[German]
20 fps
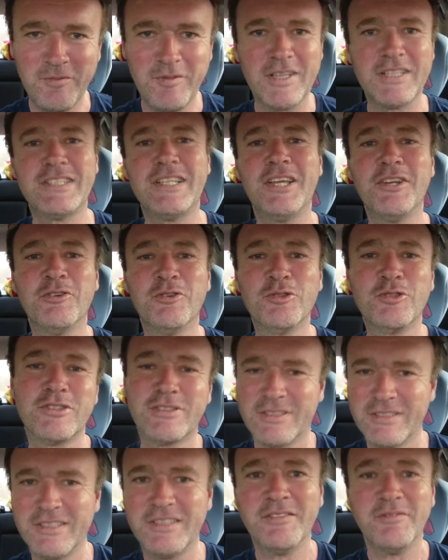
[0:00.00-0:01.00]
Wir sehen
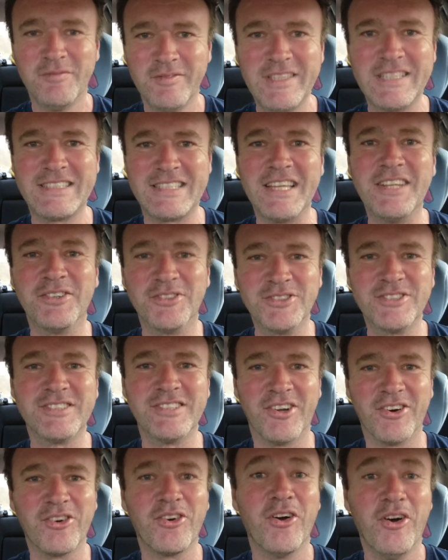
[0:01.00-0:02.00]
uns, wir sehen
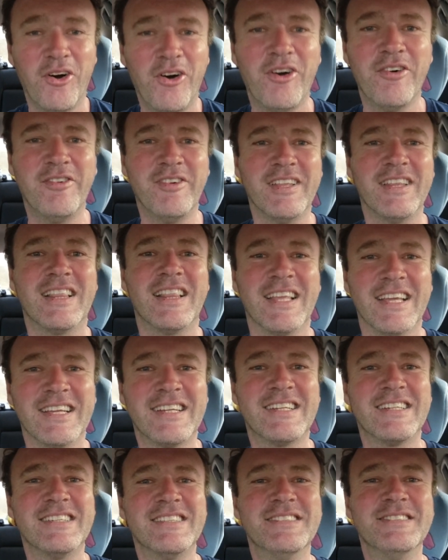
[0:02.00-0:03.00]
uns noch, hoffentlich.